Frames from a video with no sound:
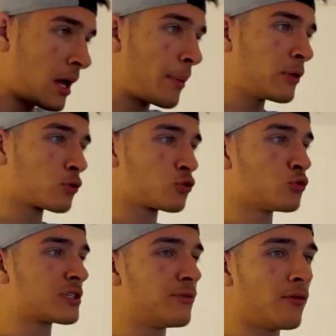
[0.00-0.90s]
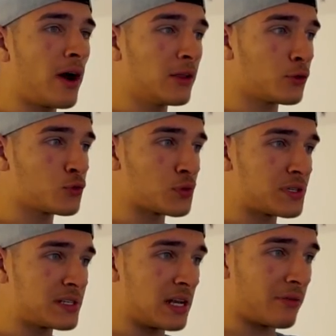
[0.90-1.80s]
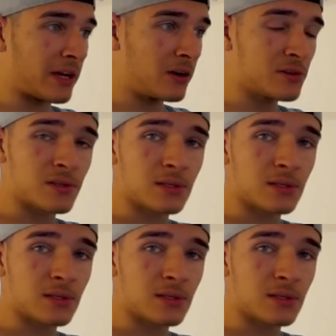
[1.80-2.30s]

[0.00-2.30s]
Après donc du coup ce qu'il faut faire attention ici c'est la fréquence.